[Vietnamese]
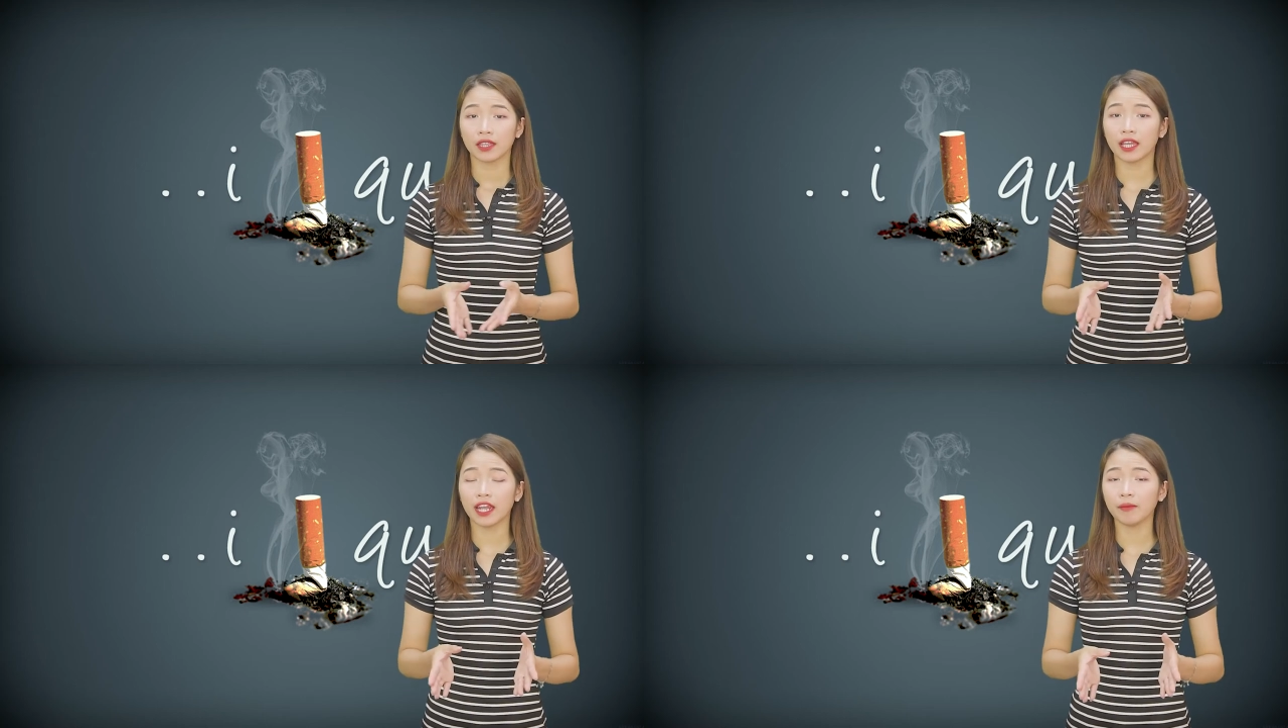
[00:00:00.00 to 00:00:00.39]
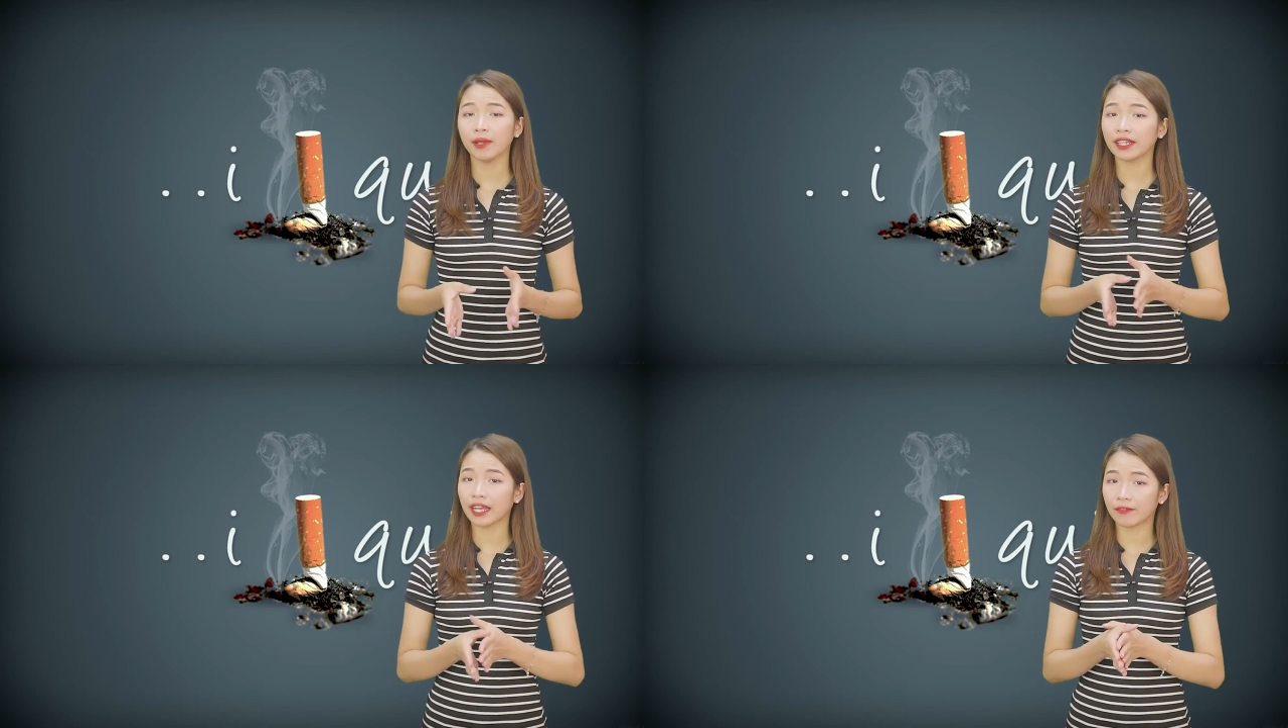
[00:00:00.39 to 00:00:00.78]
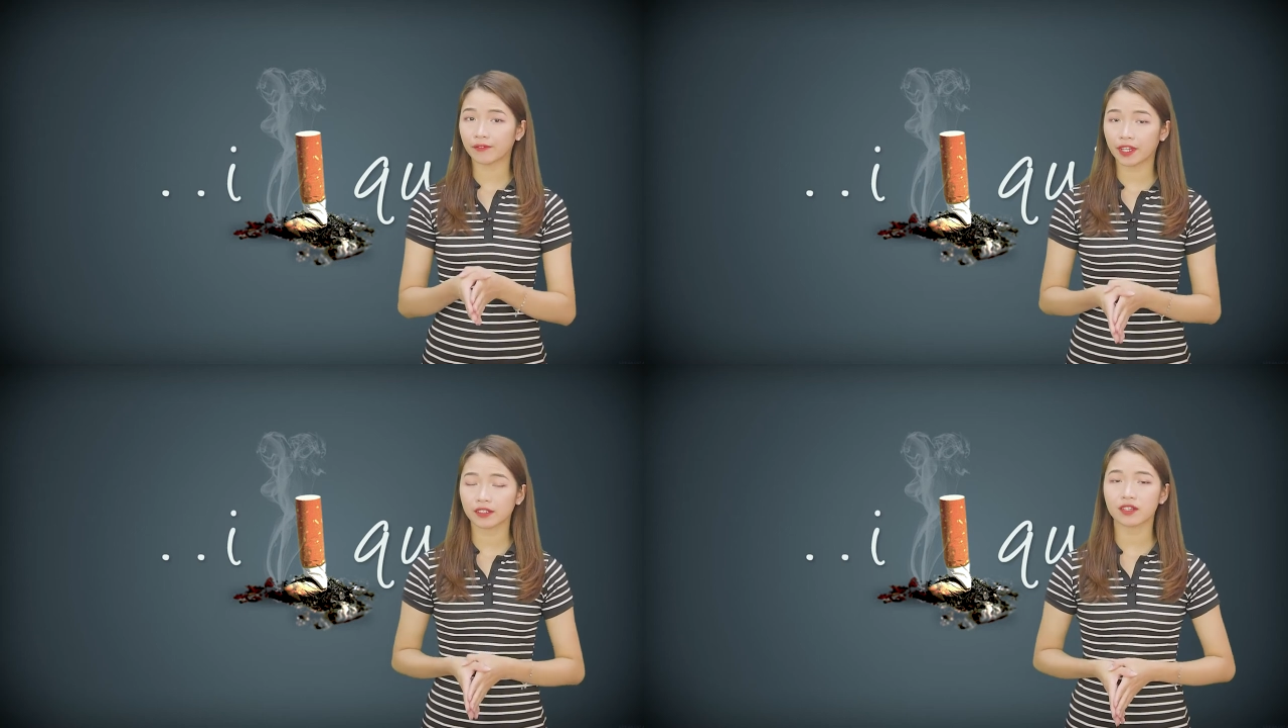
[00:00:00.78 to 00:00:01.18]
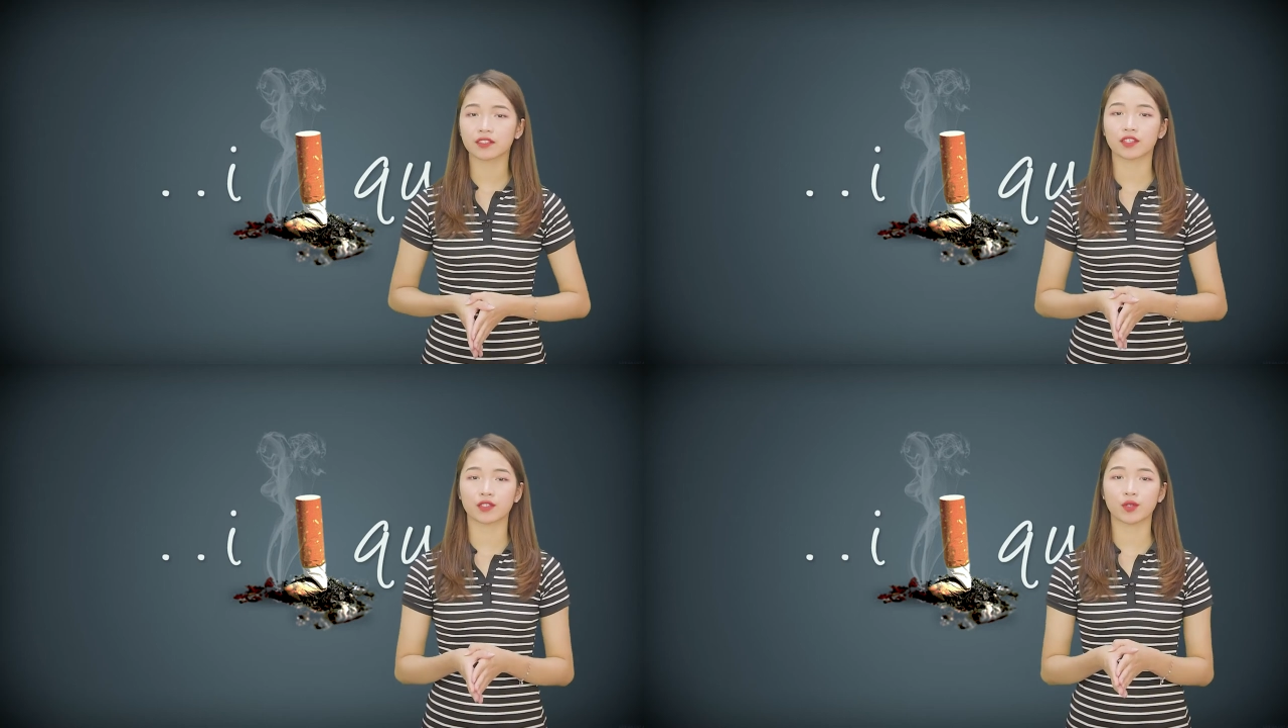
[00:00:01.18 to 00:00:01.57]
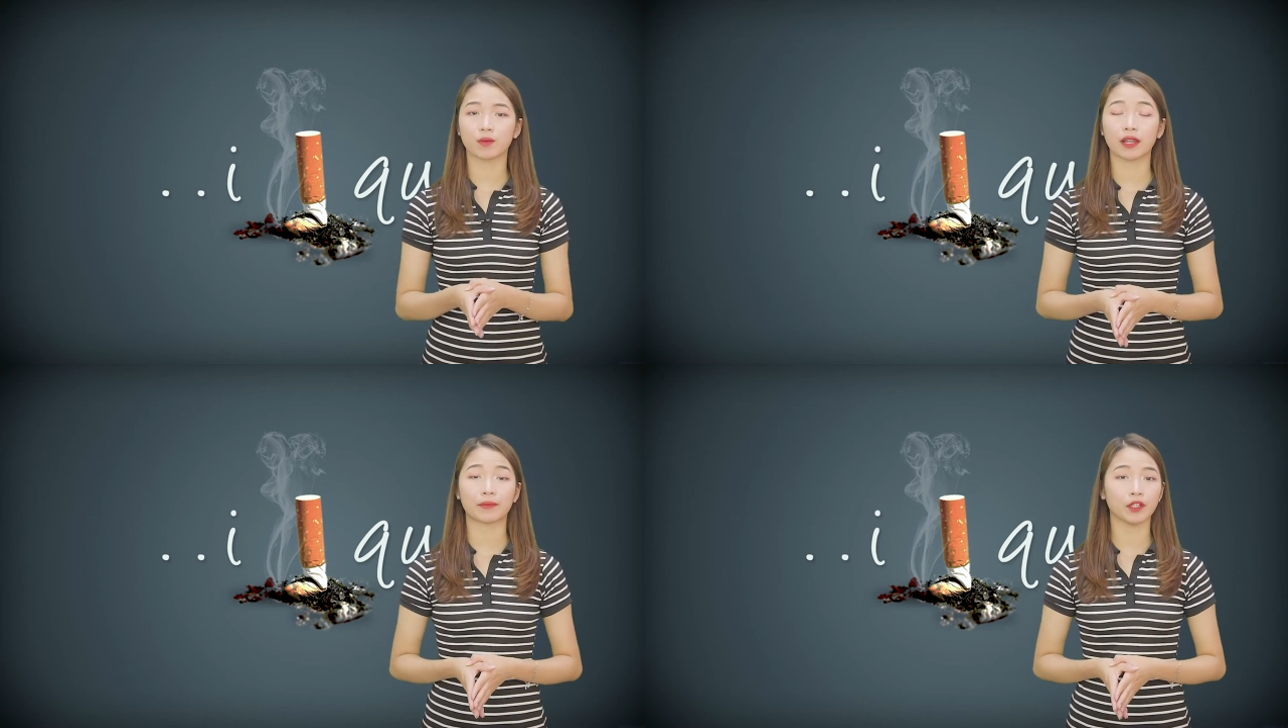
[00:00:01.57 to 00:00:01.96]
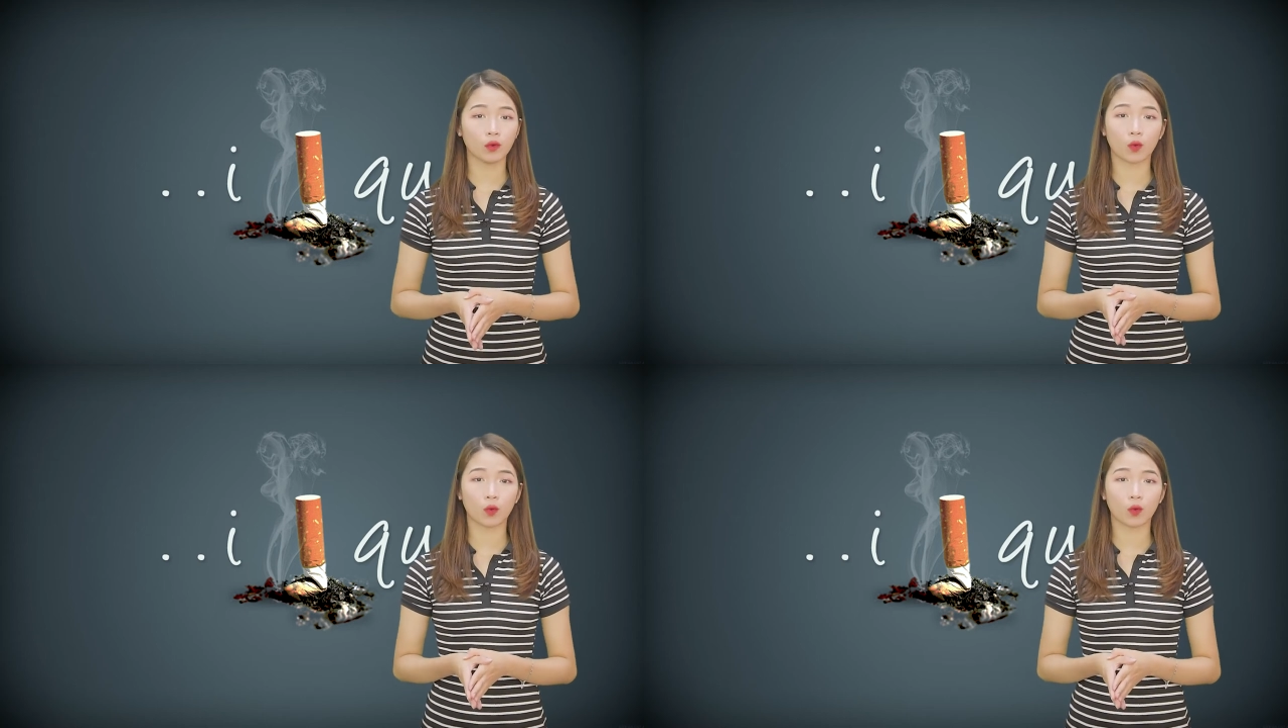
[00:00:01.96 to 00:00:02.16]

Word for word: Thế nên bên cạnh việc được sử dụng làm thức